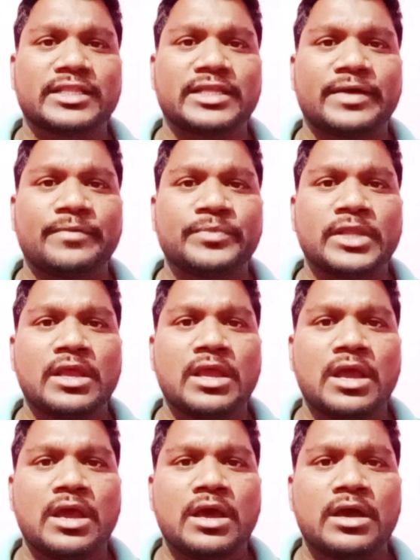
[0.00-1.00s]
కదా
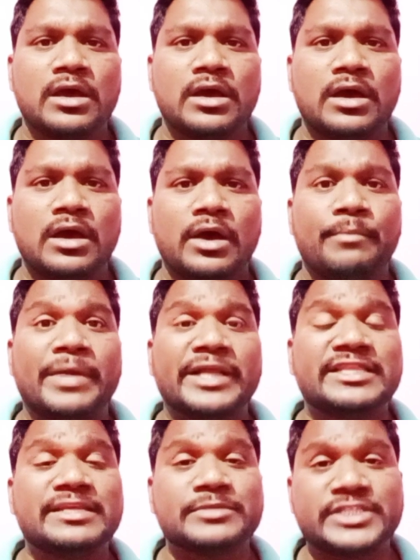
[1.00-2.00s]

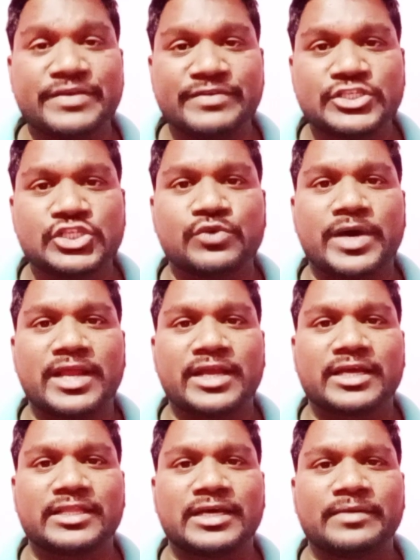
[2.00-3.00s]
మద్యం సేవించిన వారే
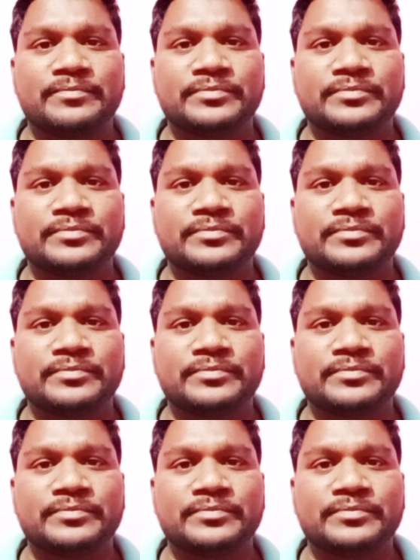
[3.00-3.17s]
కదా